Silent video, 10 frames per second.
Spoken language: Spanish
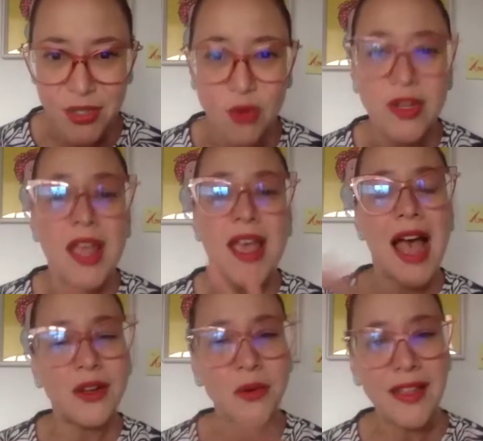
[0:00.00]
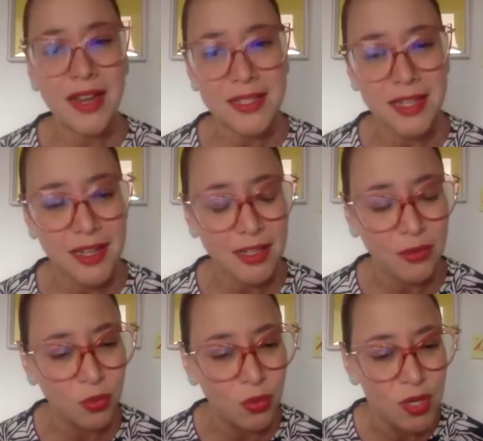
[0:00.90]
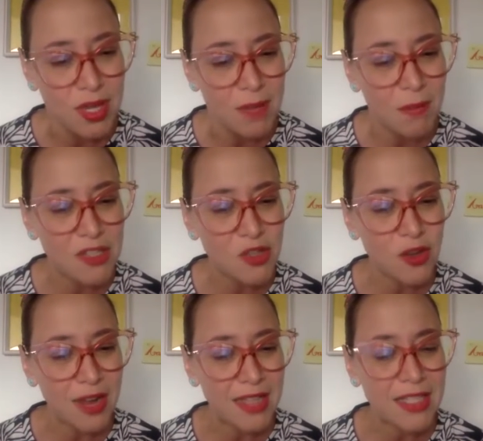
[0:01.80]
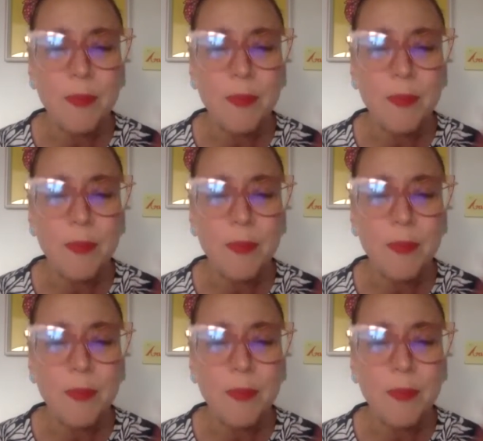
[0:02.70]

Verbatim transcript: son algunas de las series que tú mencionas allí.